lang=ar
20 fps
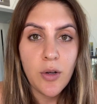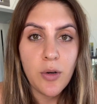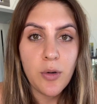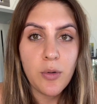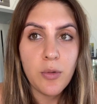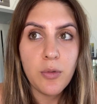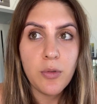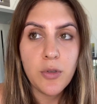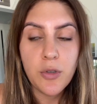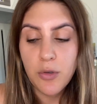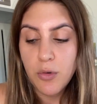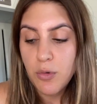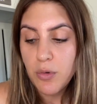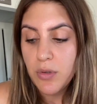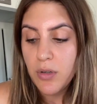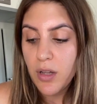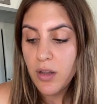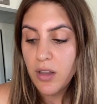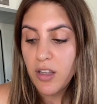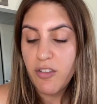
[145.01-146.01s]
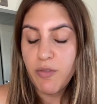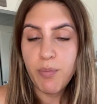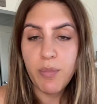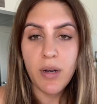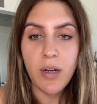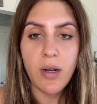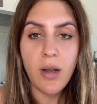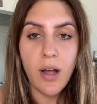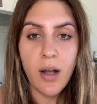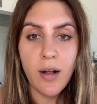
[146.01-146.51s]
وتكون نظيف
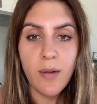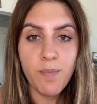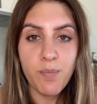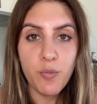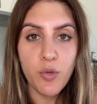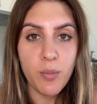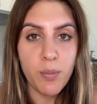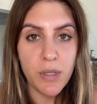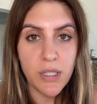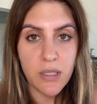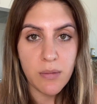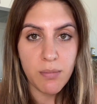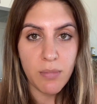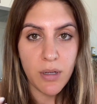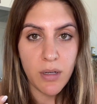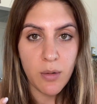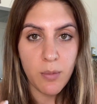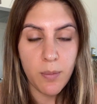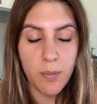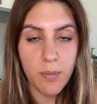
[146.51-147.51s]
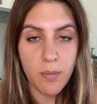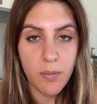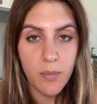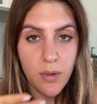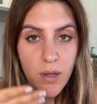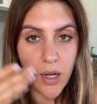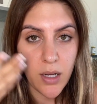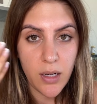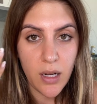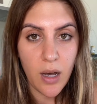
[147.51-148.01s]
منه مو بس من
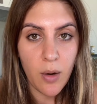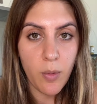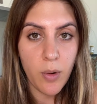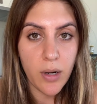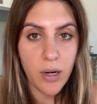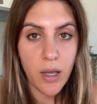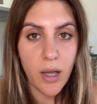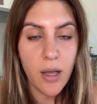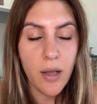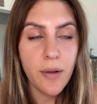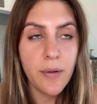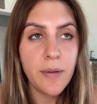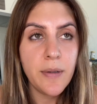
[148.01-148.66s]
هنا ورا